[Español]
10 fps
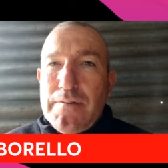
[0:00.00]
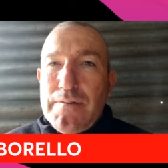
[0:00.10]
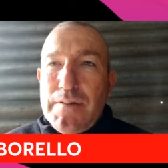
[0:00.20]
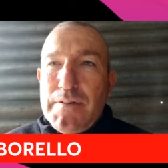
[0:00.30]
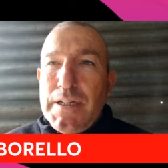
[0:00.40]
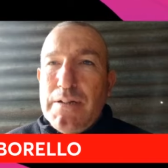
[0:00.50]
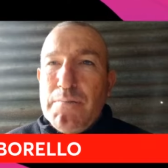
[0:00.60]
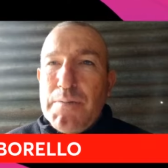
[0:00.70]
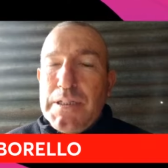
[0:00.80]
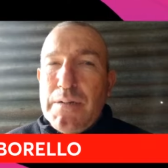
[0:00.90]
febrero
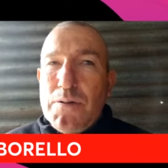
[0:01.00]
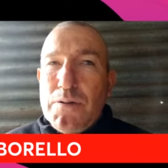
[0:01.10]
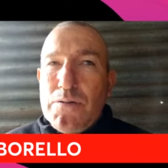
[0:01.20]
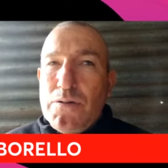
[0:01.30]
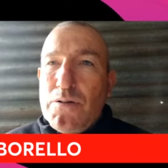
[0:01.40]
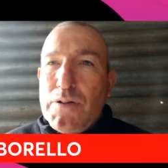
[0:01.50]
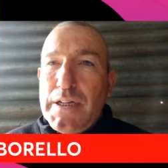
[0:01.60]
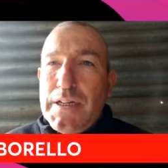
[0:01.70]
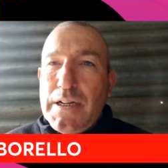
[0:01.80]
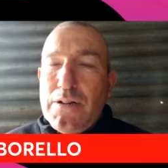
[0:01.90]
empezamos con todo lo que
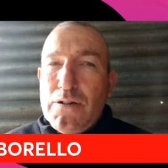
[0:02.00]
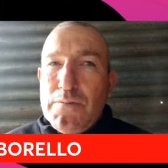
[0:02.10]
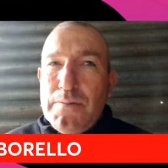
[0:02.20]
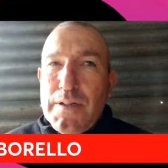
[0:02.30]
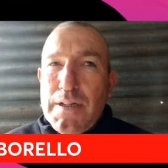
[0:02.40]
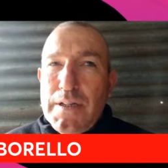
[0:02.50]
es ENACOM